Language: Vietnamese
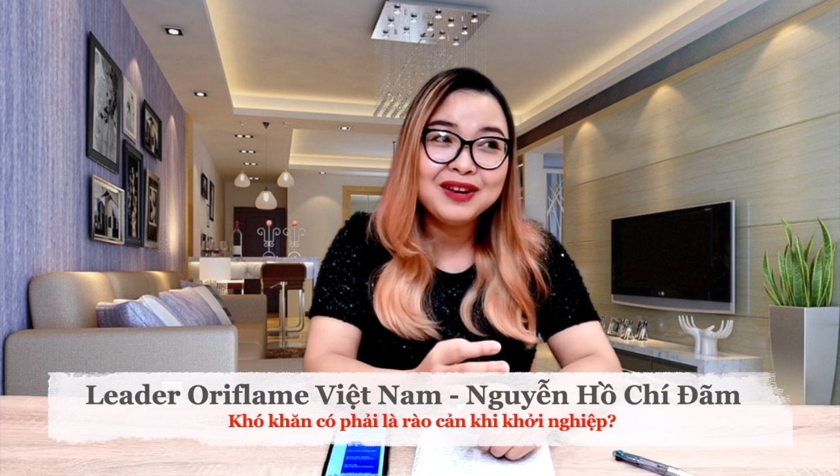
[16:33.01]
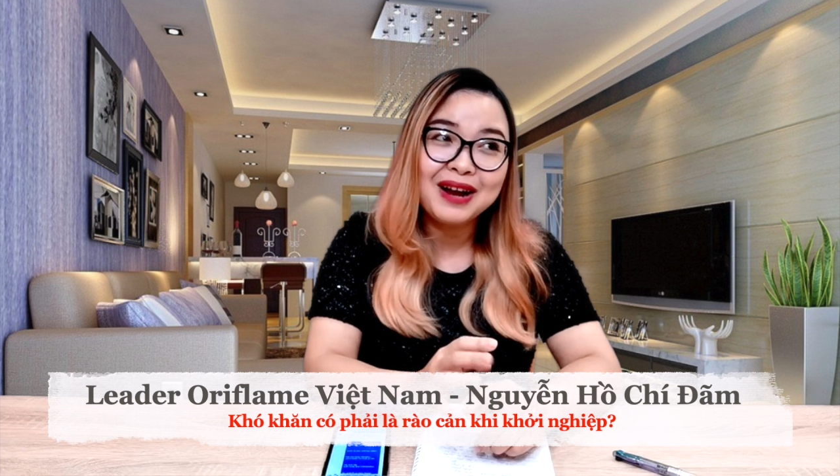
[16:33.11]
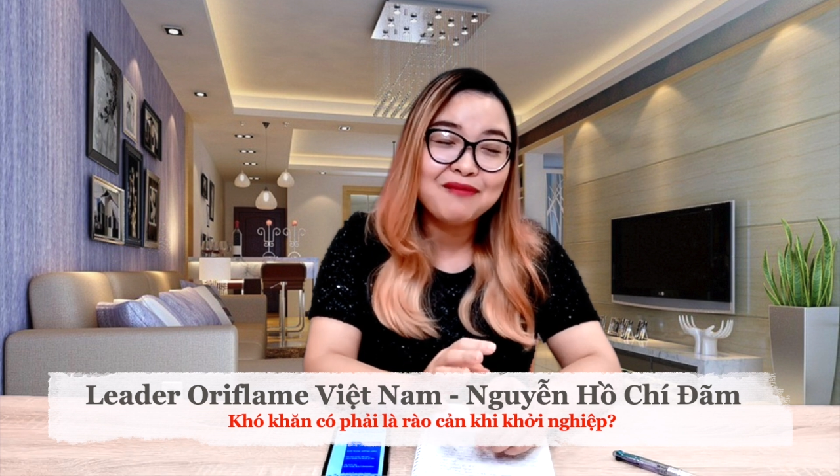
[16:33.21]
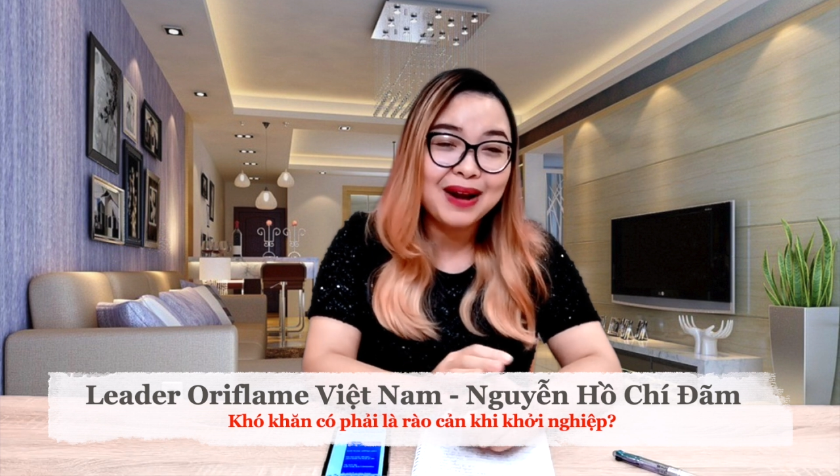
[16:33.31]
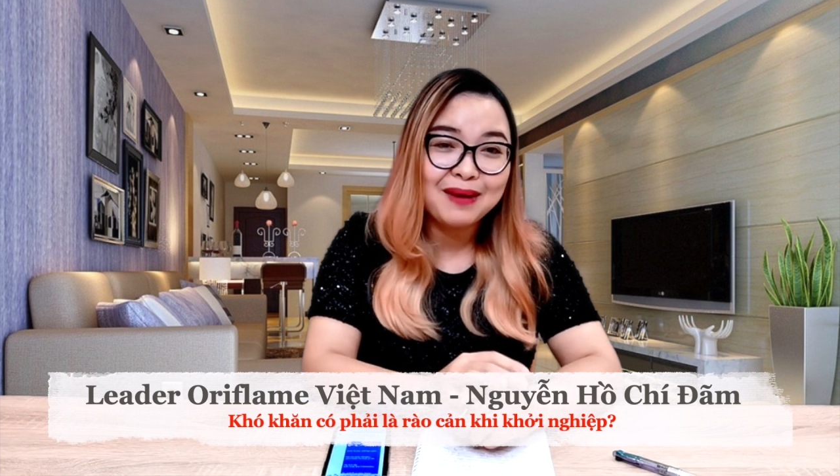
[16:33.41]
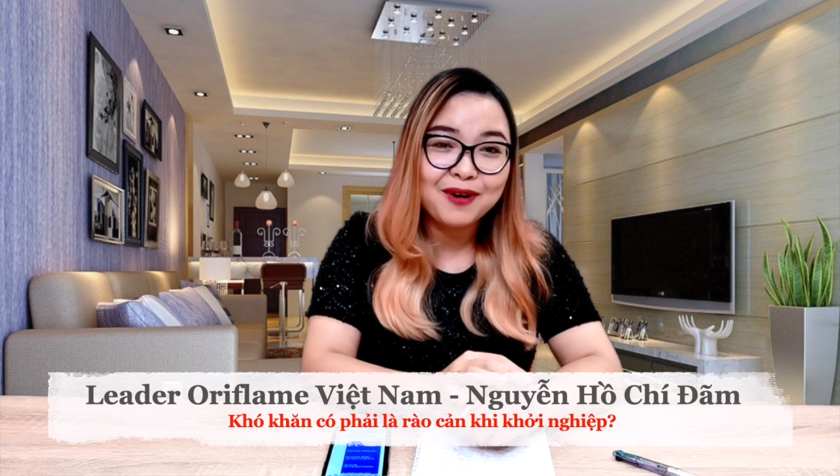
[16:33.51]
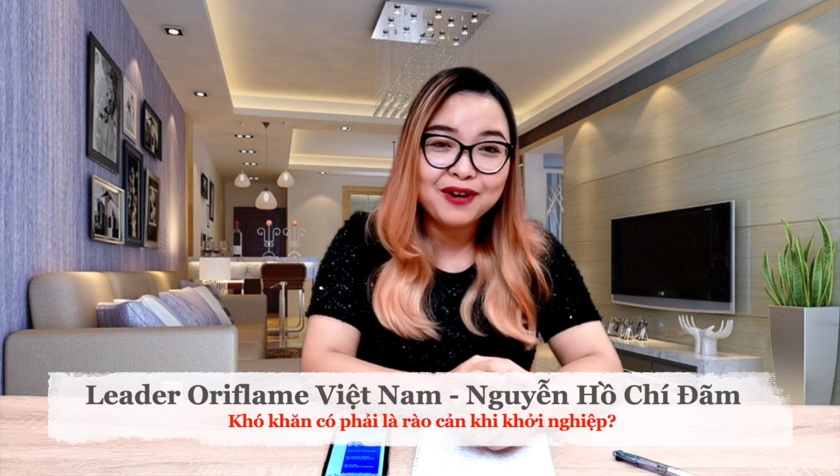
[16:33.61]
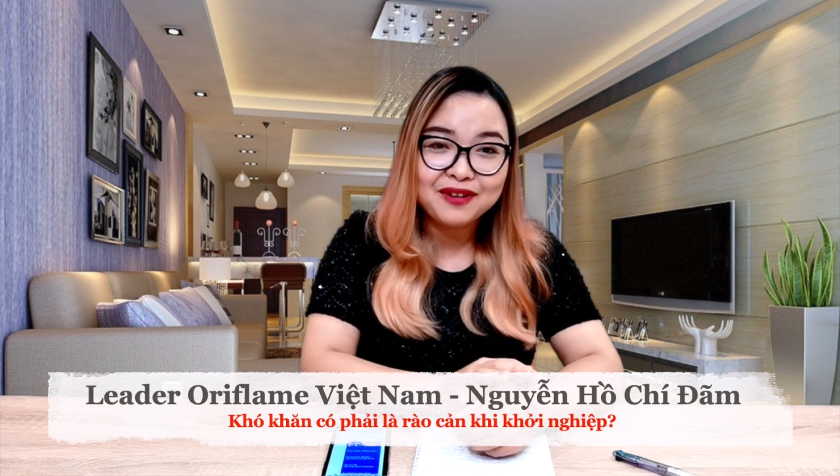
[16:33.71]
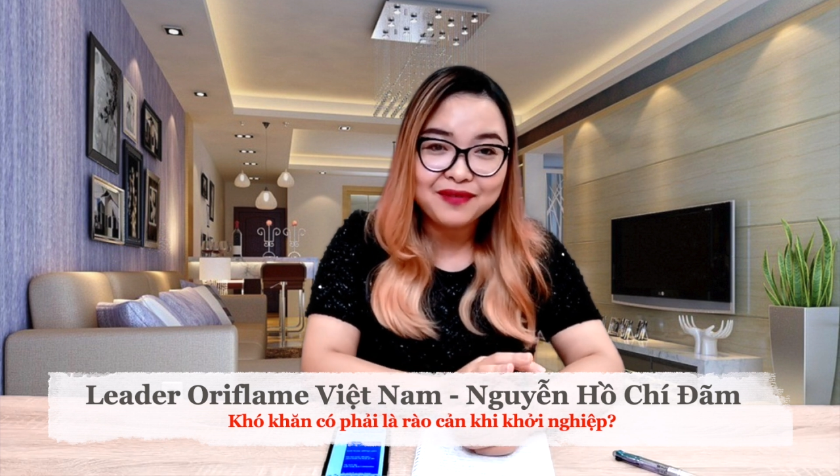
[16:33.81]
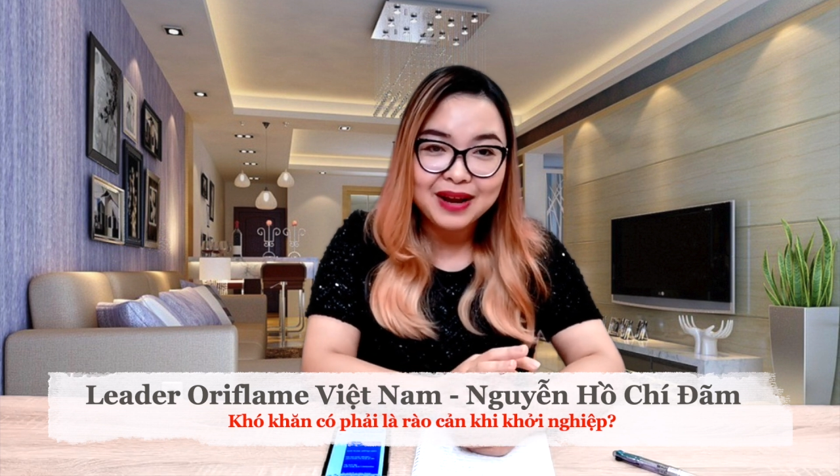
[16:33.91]
như không làm
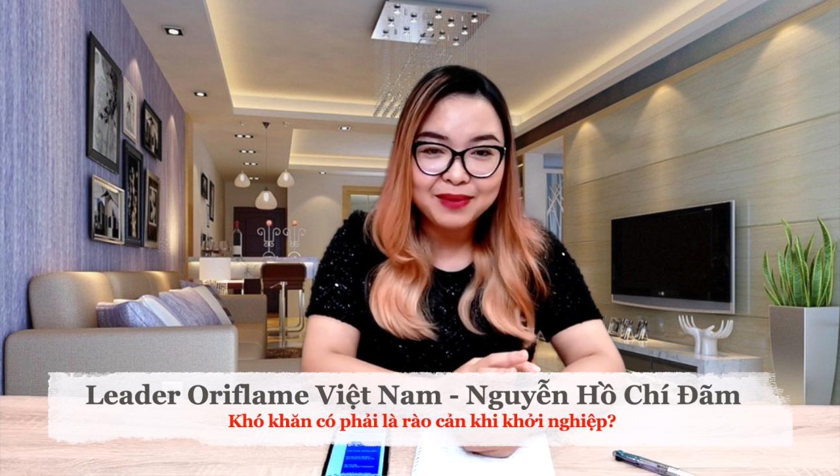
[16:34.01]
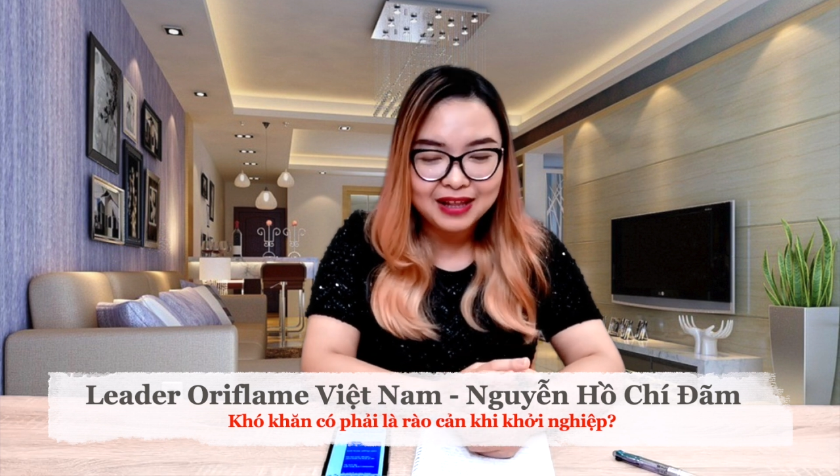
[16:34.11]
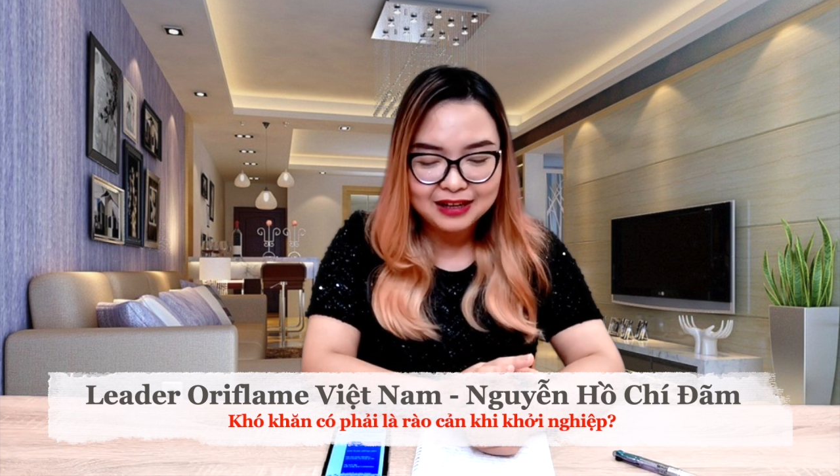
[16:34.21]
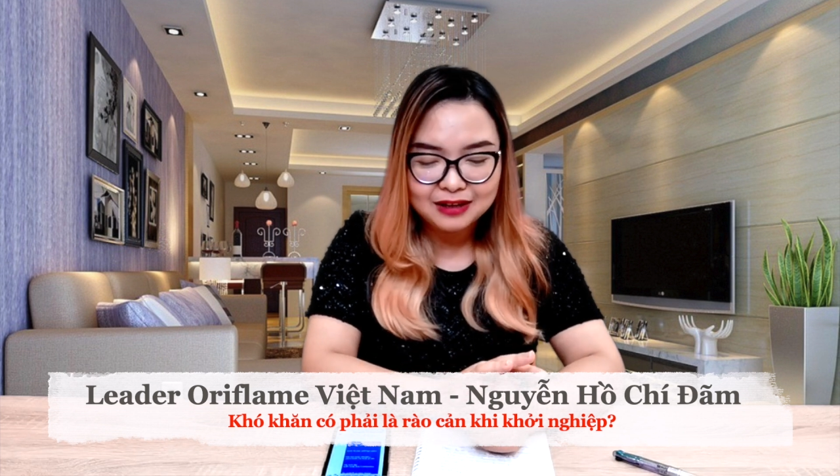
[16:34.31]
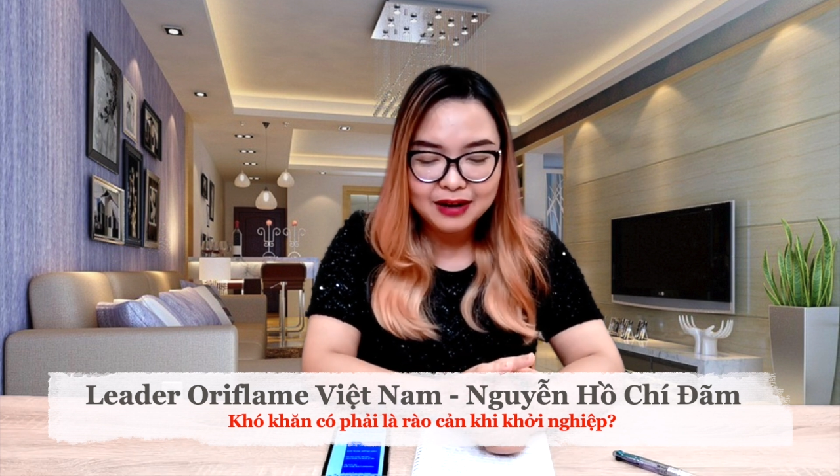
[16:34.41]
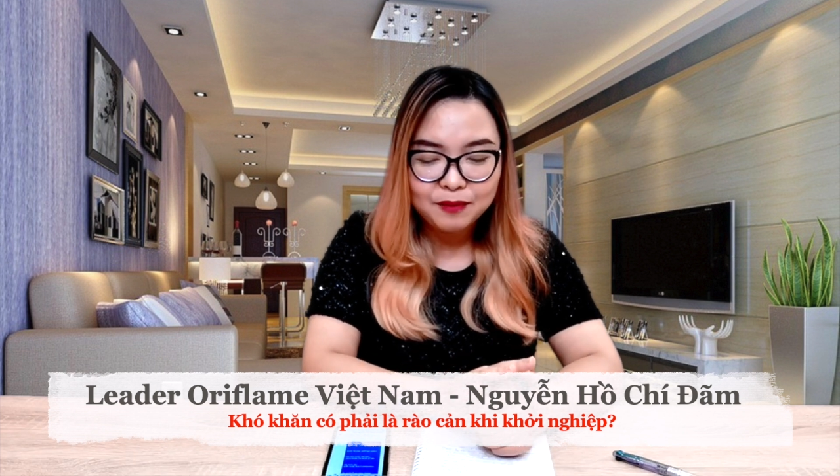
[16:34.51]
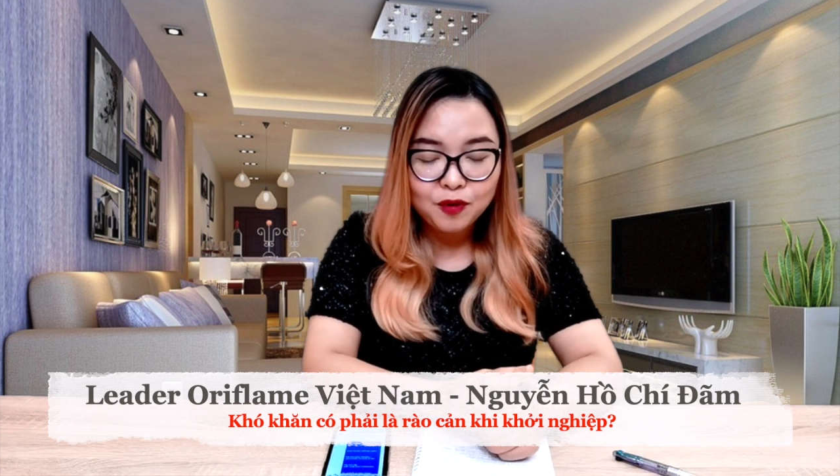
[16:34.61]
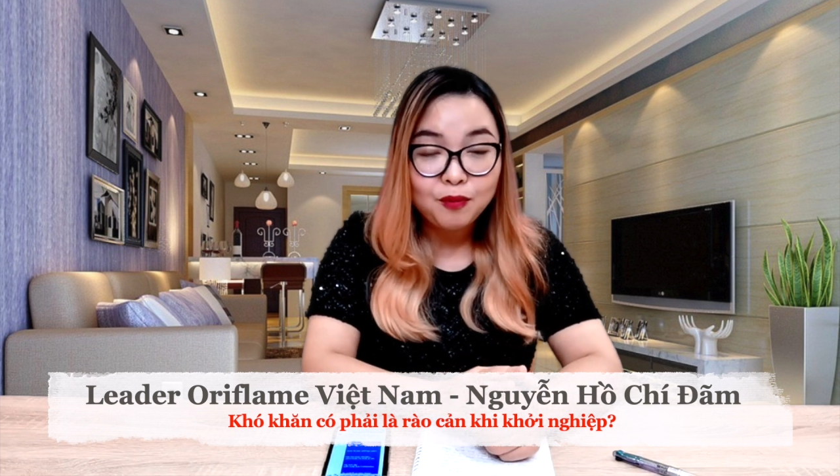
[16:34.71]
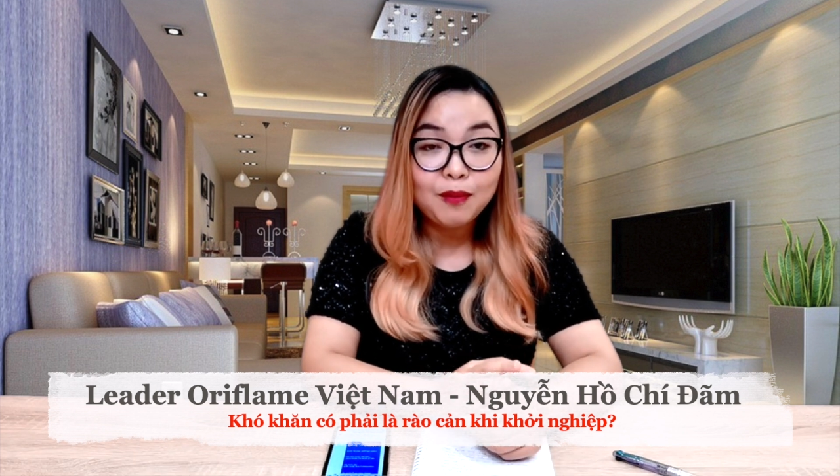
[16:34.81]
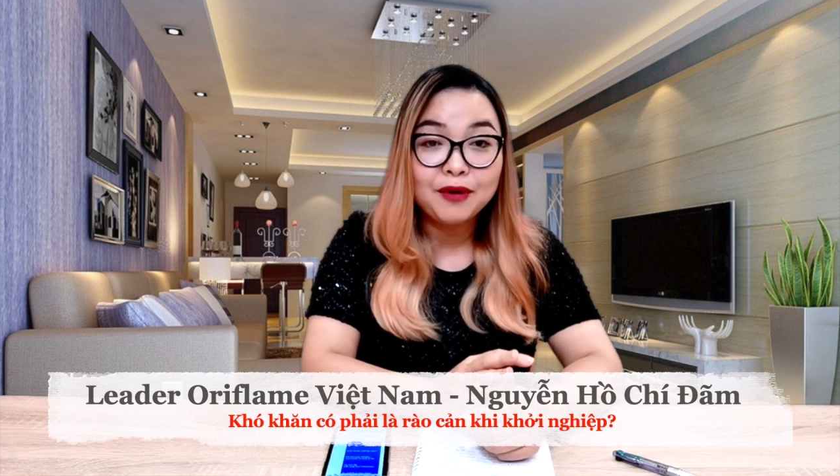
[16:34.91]
Oriflame thì thật sự em
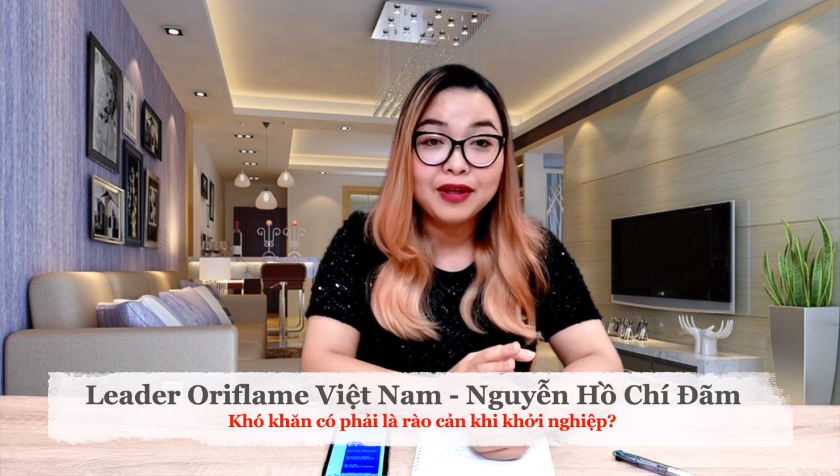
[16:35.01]
cũng bao